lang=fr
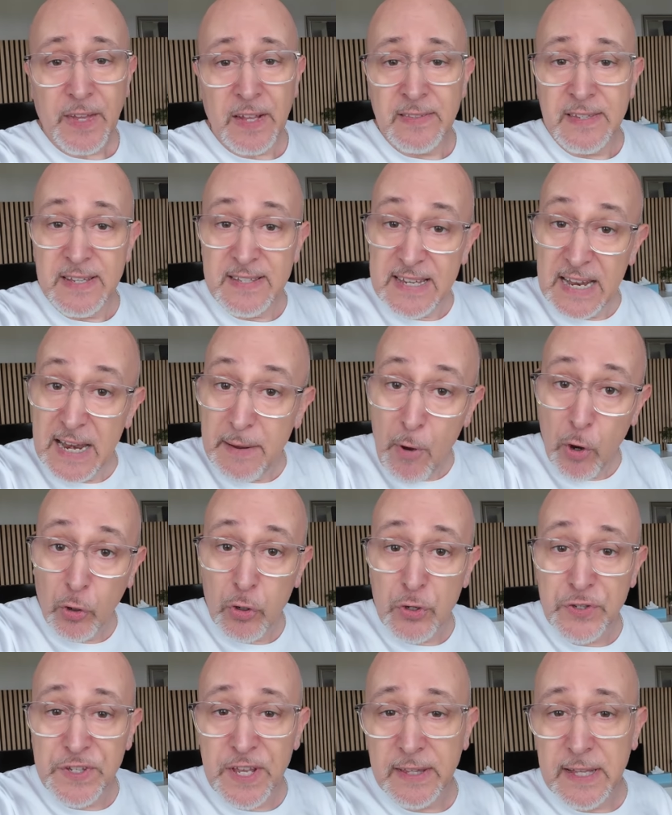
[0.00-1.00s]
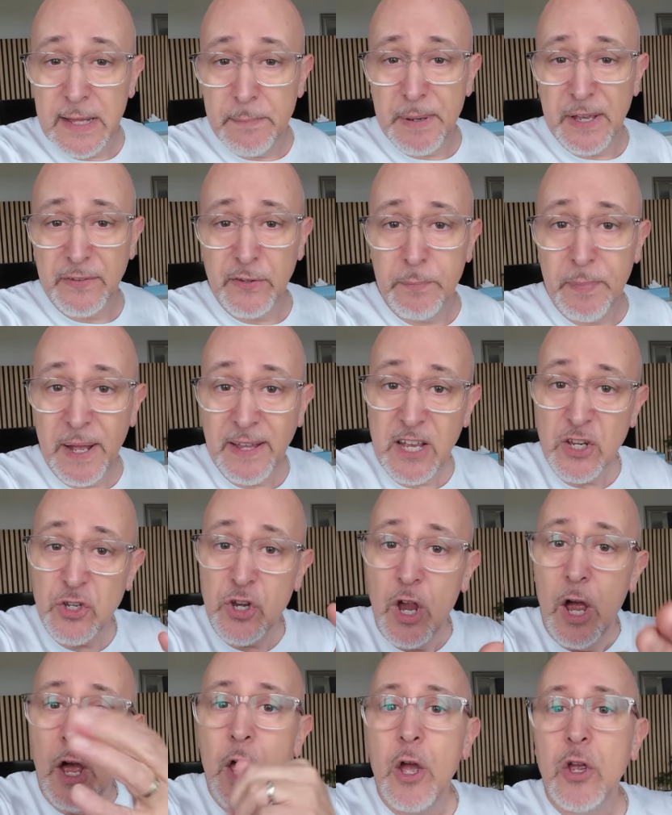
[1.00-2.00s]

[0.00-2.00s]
des éléments que certaines personnes partagent.